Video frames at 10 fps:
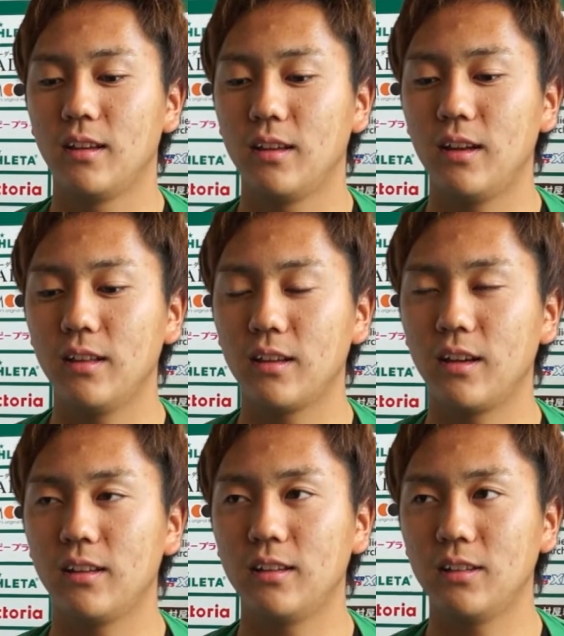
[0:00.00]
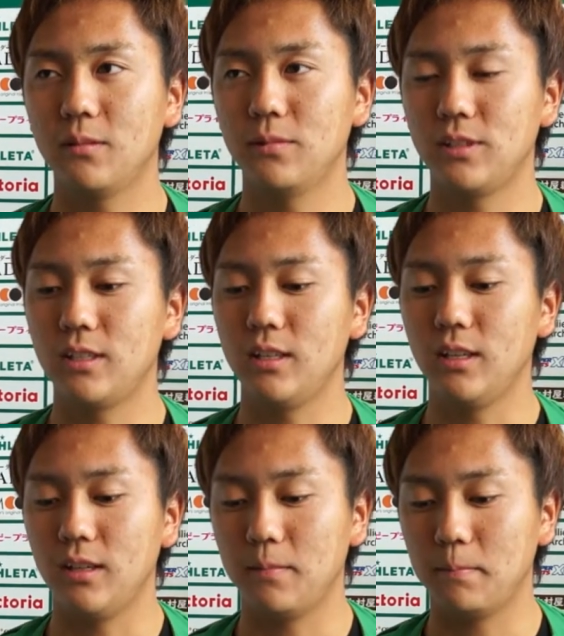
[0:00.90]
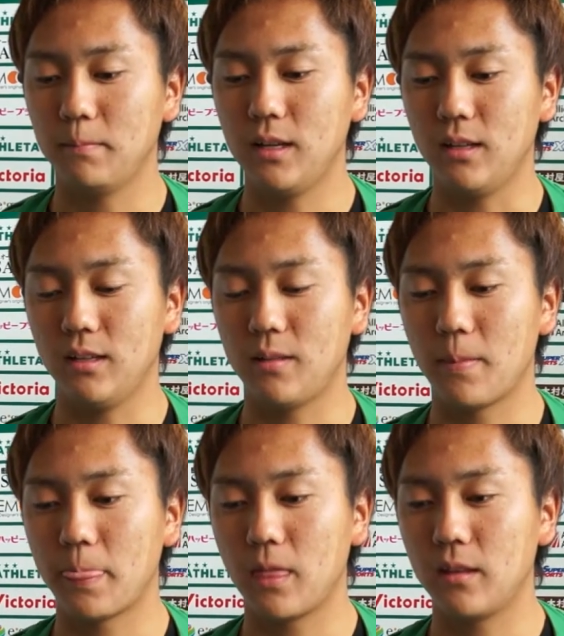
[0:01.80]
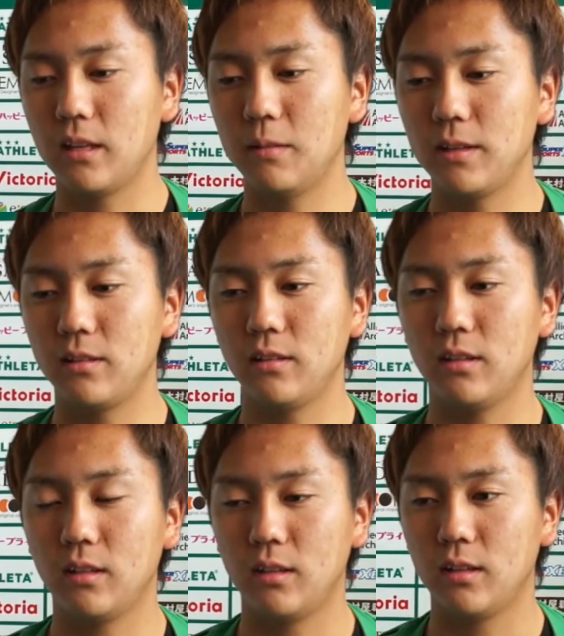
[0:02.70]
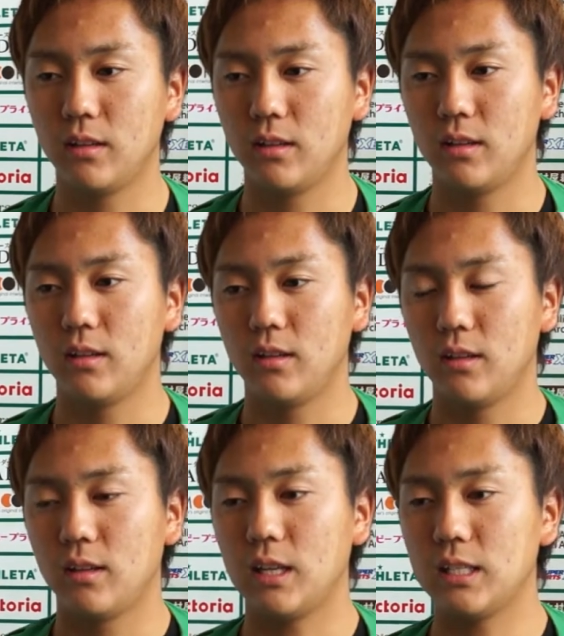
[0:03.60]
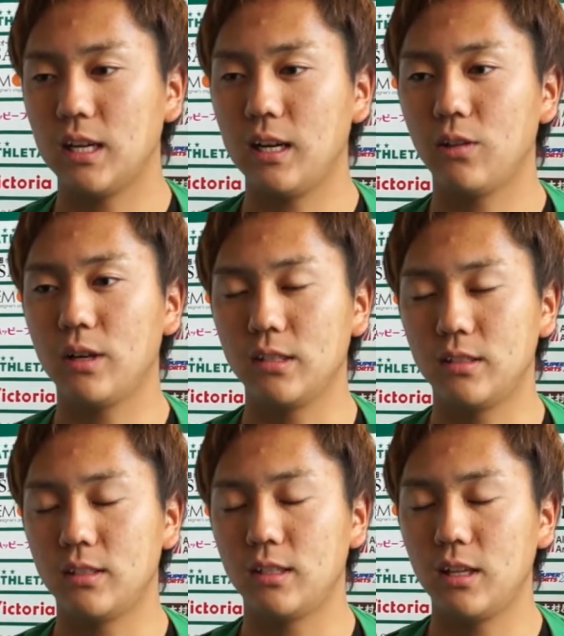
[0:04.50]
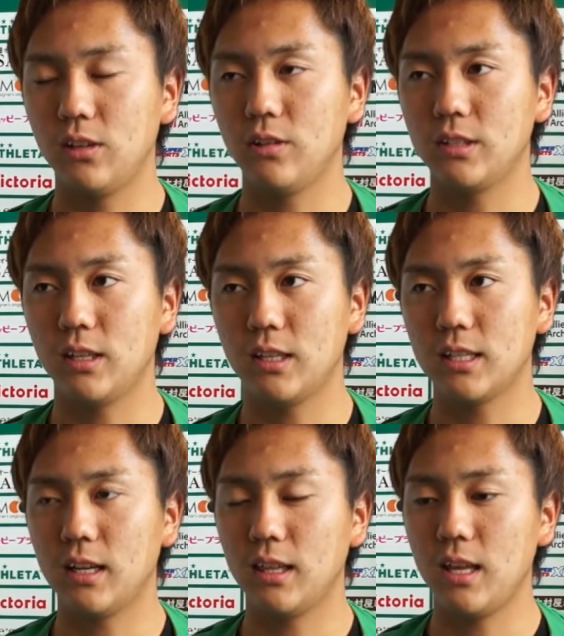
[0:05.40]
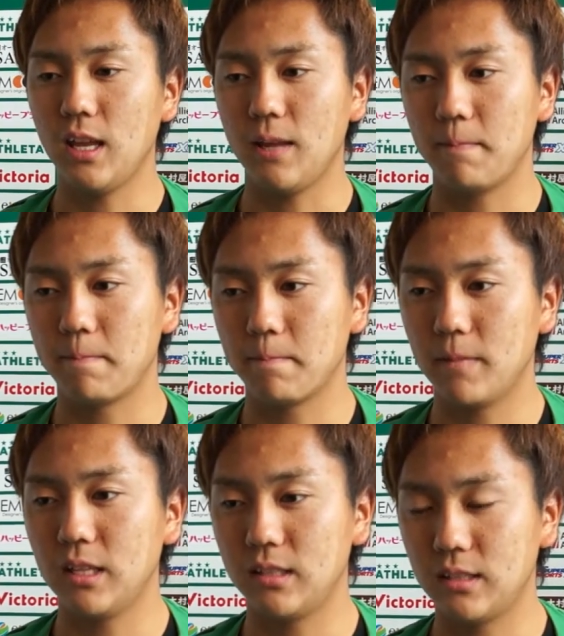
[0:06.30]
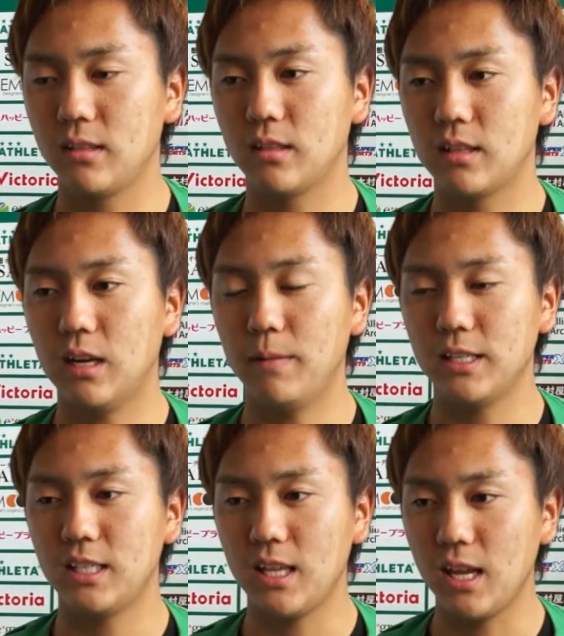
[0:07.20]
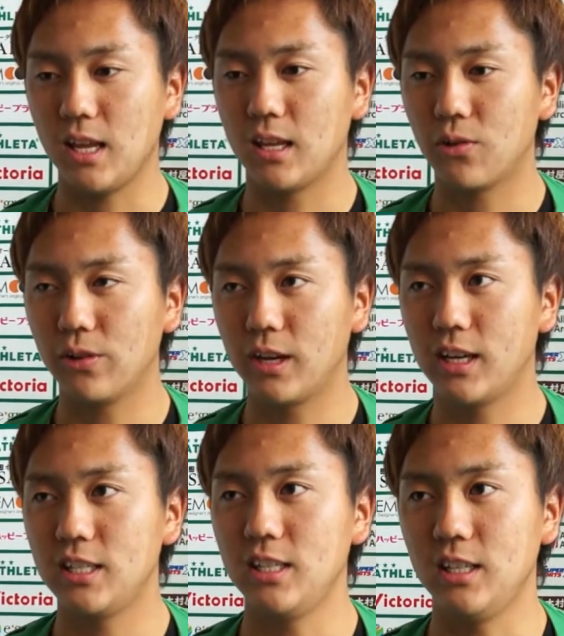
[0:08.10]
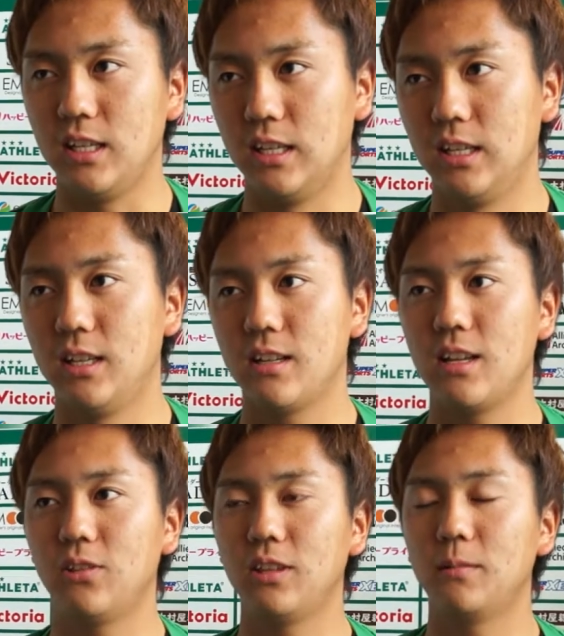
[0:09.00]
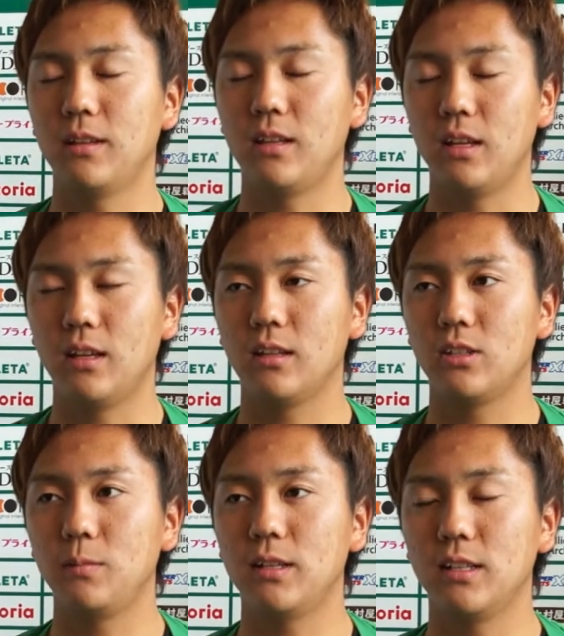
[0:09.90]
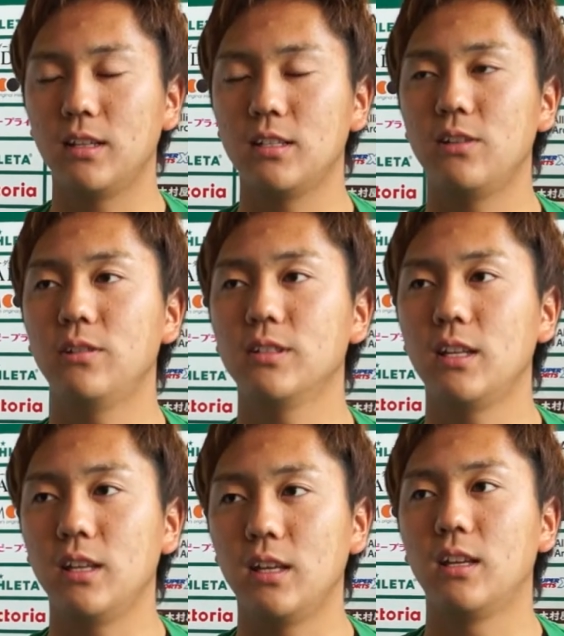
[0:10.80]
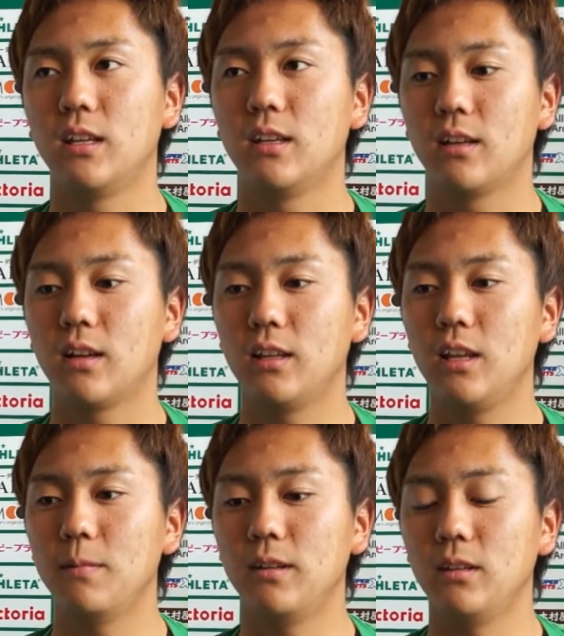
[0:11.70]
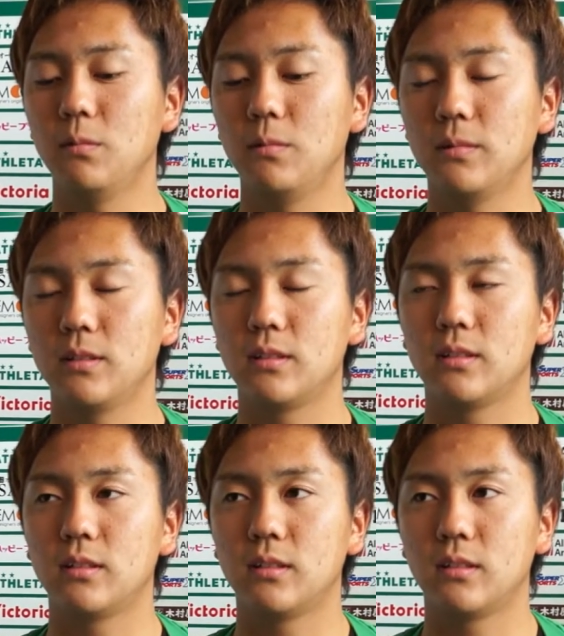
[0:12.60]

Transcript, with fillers: やらなきゃいけないなと思うし、まあ、なるべく立ち上がりとか失点というのは絶対避けて、まあ、我慢して攻撃陣に点取ってもらって守備は絶対ゼロで抑えて勝てればいいなと思います